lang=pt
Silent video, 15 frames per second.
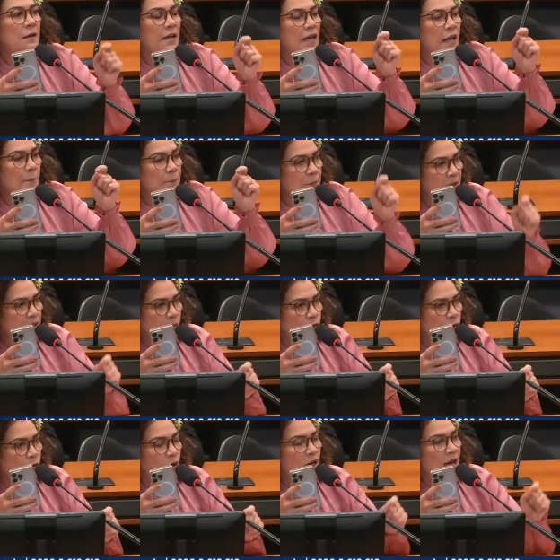
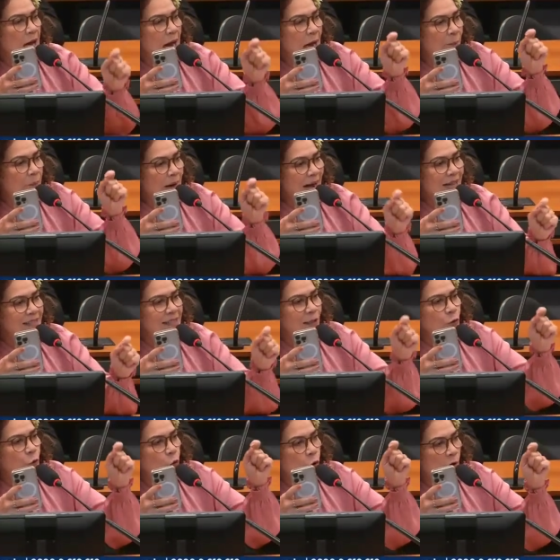Repito, a base
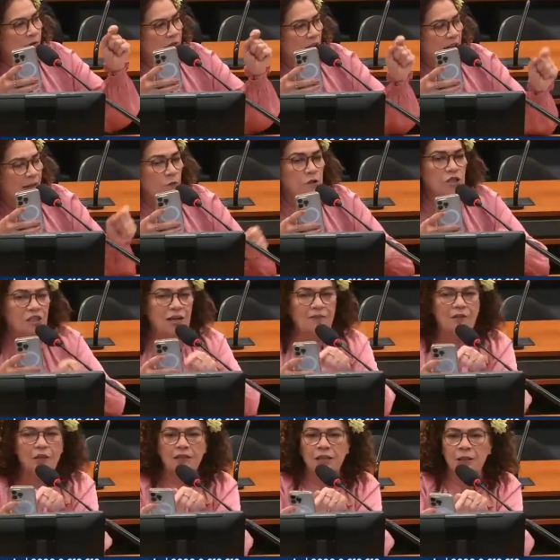do governo está
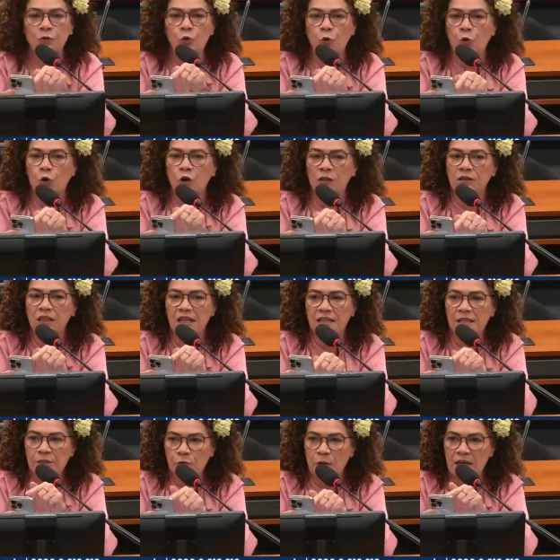votando contra
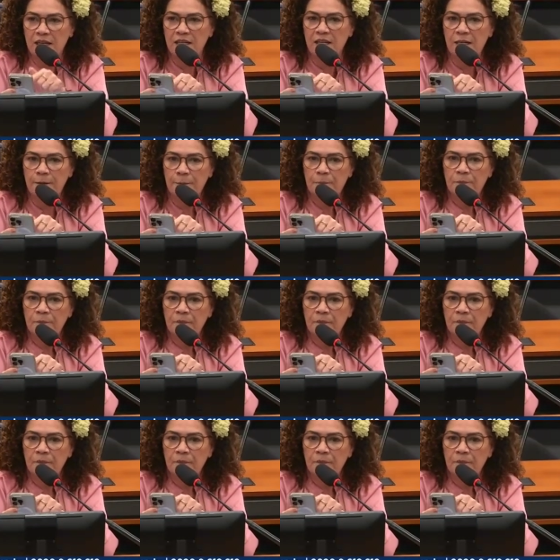isso aqui.